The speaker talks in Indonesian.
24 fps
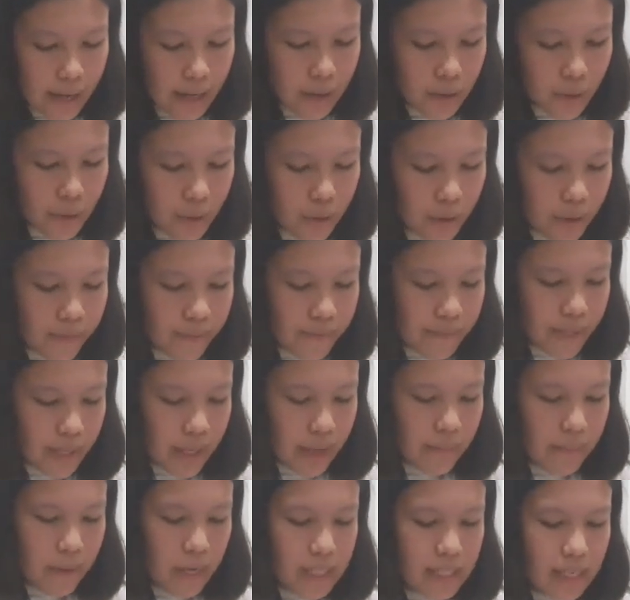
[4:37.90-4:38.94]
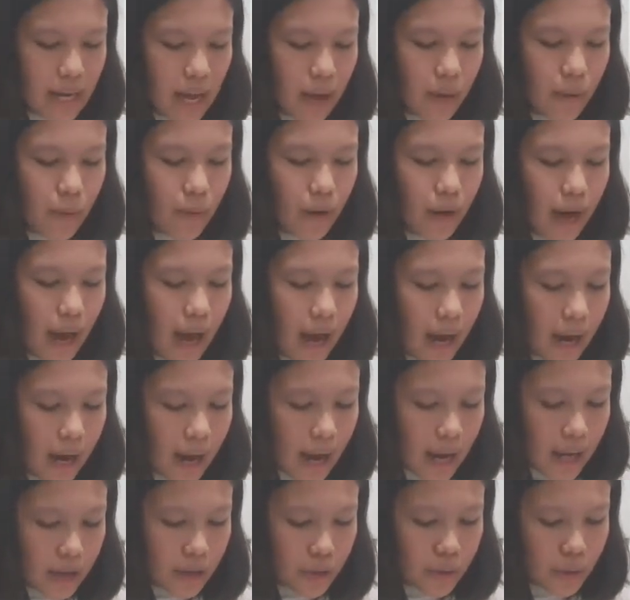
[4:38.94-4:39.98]
du, ibas lagu
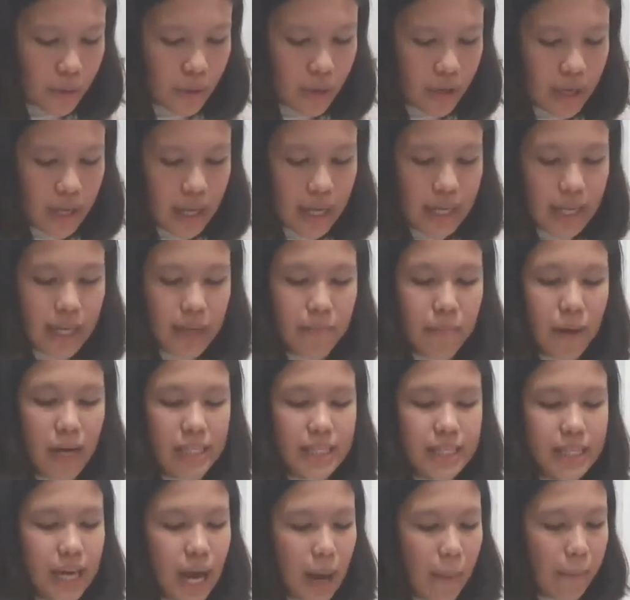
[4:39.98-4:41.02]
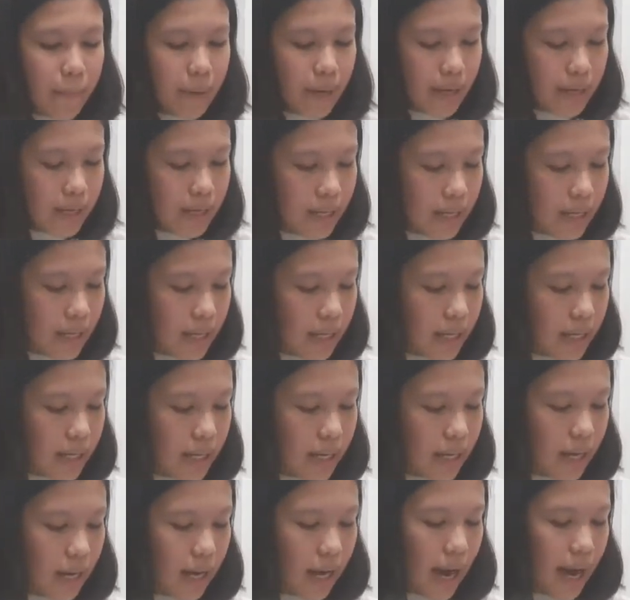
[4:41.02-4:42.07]
langkah du, ibas neken
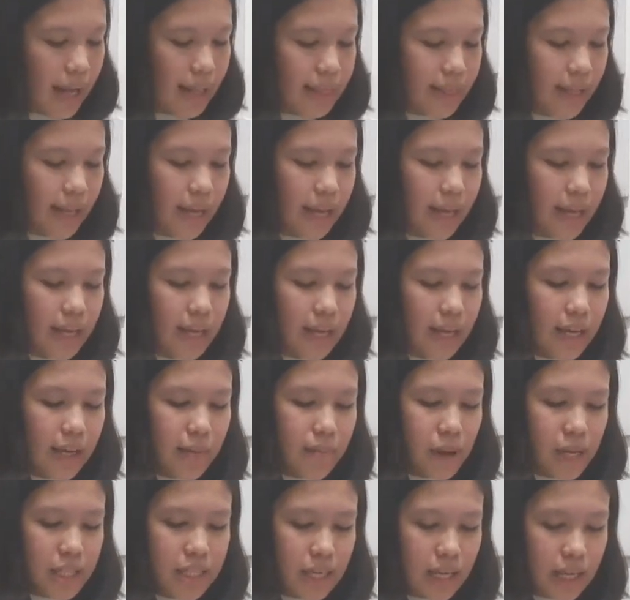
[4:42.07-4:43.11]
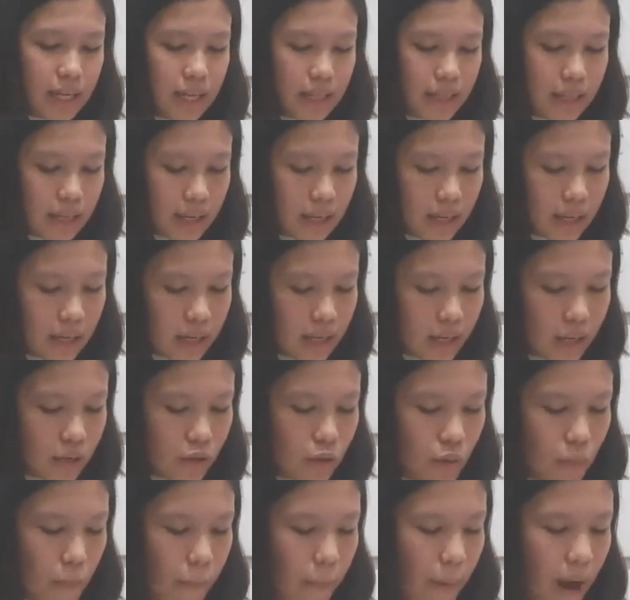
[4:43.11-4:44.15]
keleng ate, ibas kini teken
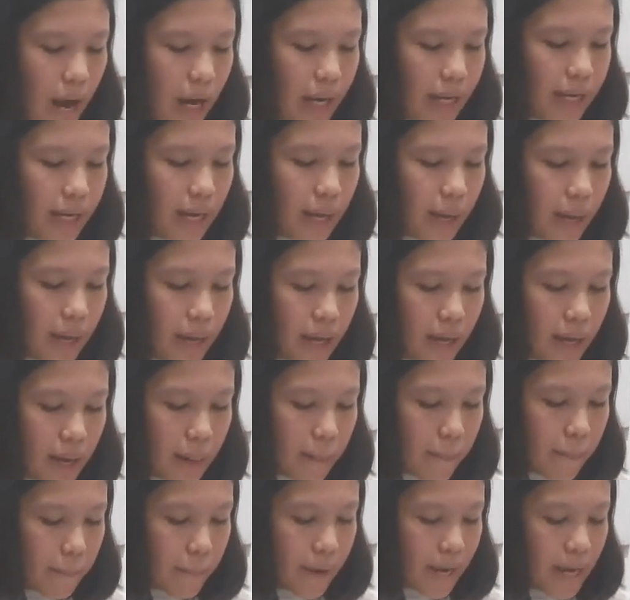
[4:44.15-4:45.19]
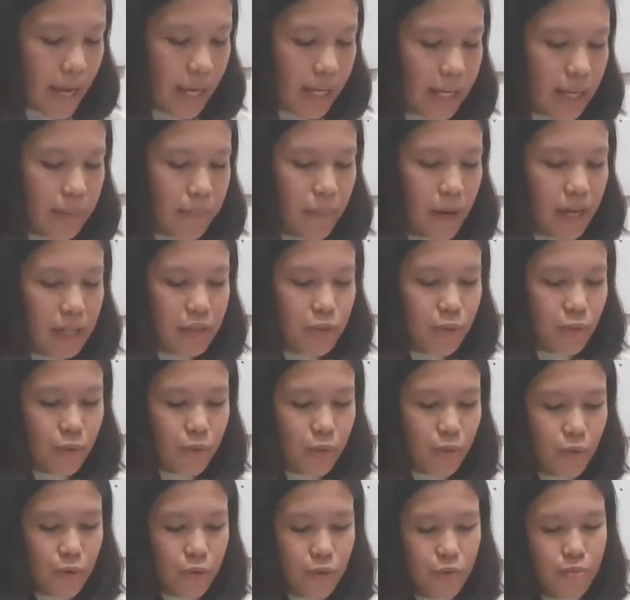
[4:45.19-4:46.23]
du bage, pe ibas
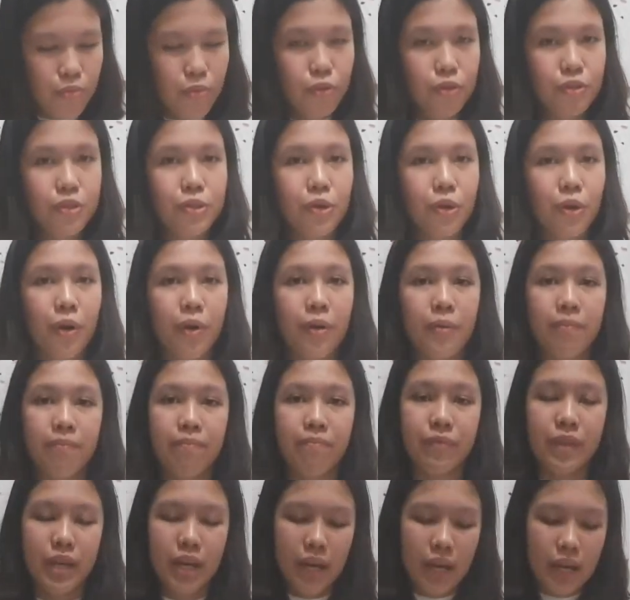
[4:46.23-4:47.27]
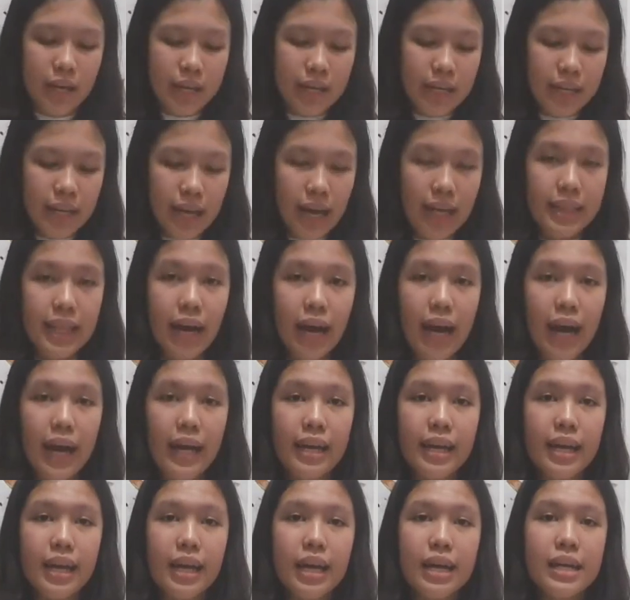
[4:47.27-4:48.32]
ukur du bujur. Dikatakan
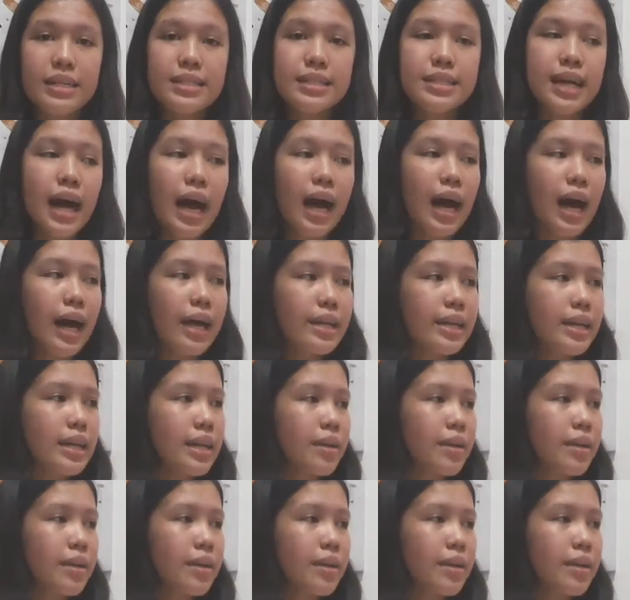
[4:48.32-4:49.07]
jangan